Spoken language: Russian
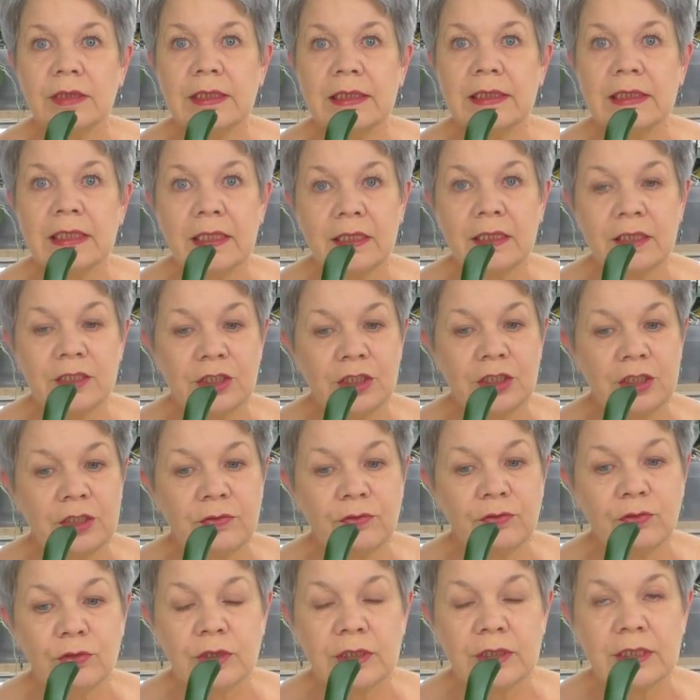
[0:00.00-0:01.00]
на
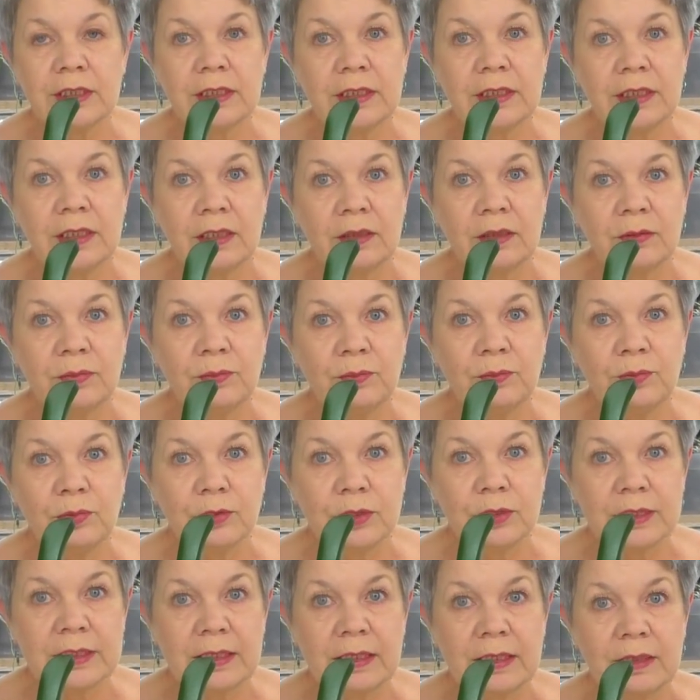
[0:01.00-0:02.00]
четвертый день
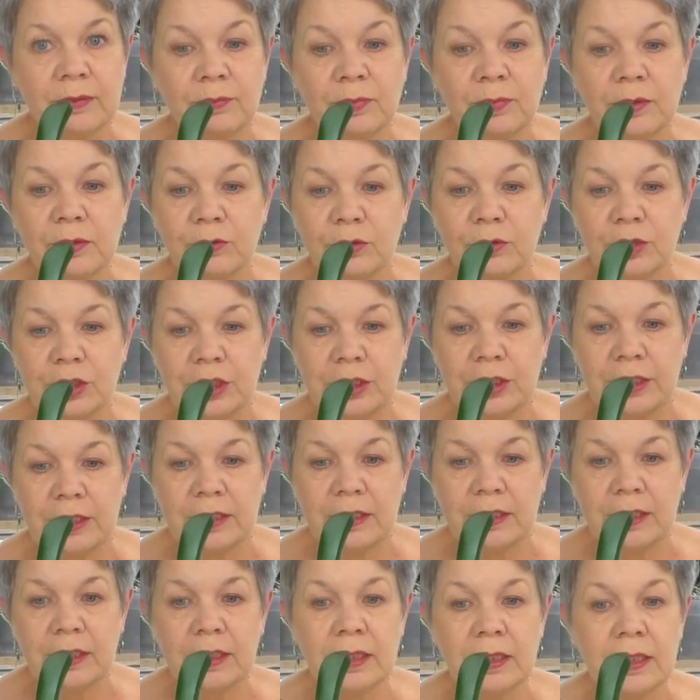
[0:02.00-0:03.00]
после
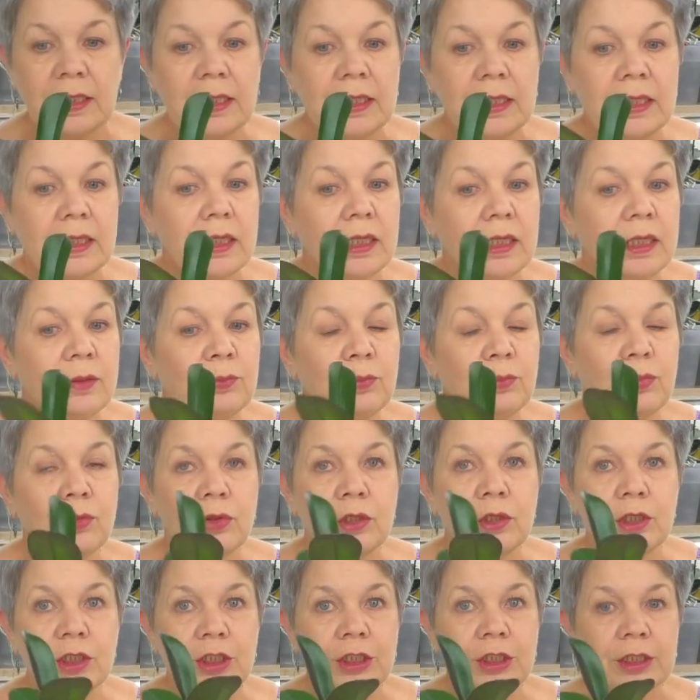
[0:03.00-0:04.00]
получения и
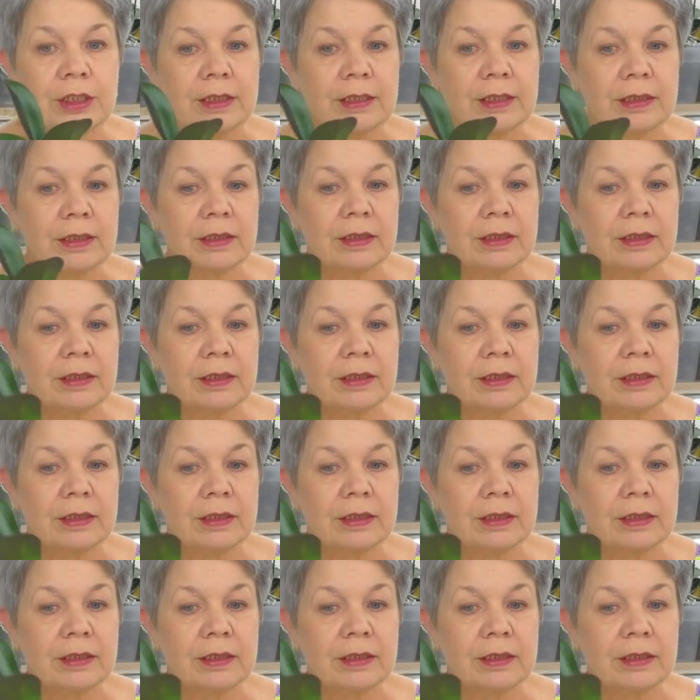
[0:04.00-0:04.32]
больше